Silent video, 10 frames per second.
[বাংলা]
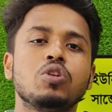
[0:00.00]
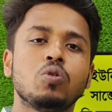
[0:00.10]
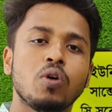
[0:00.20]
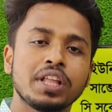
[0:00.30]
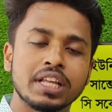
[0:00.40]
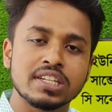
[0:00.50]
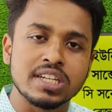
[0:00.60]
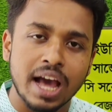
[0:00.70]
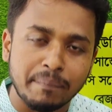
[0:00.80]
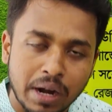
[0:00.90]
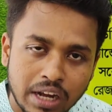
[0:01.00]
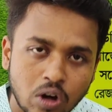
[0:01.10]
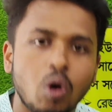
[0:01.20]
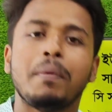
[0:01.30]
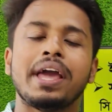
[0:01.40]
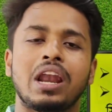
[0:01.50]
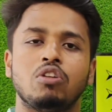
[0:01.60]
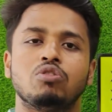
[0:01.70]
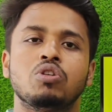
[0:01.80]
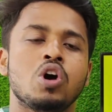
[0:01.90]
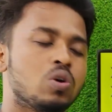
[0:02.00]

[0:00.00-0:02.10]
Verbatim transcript: কিন্তু গণিতের নাম্বারটা কমায় আনলো